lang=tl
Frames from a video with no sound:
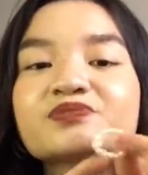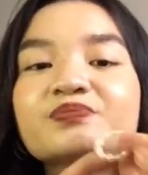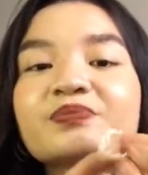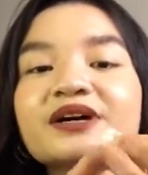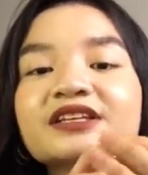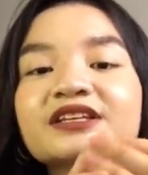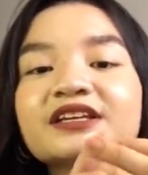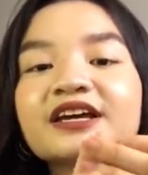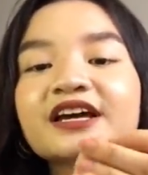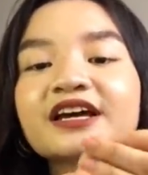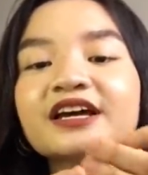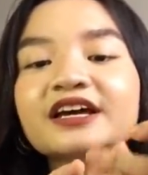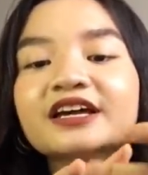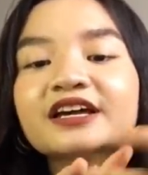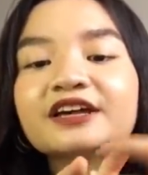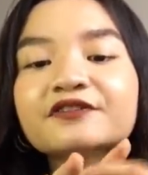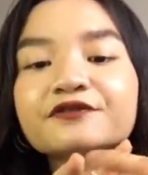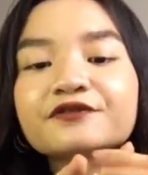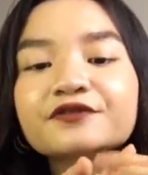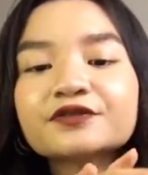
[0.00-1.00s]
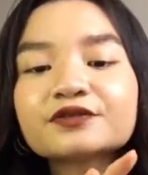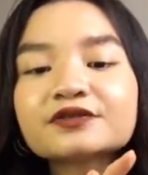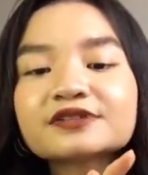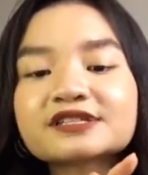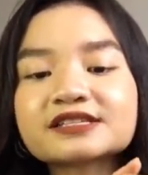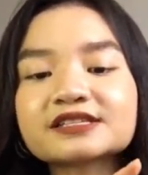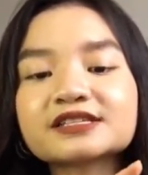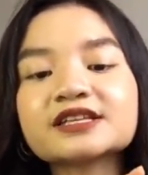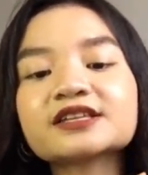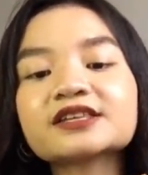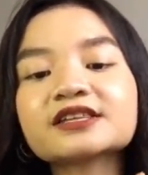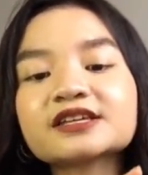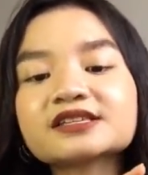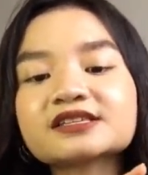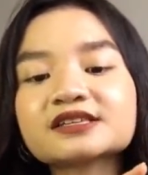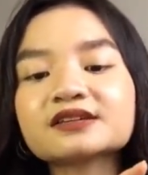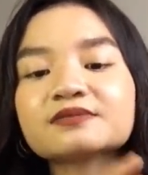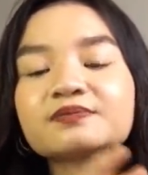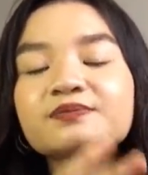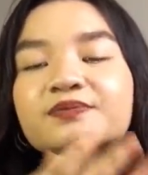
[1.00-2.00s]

But if you see this in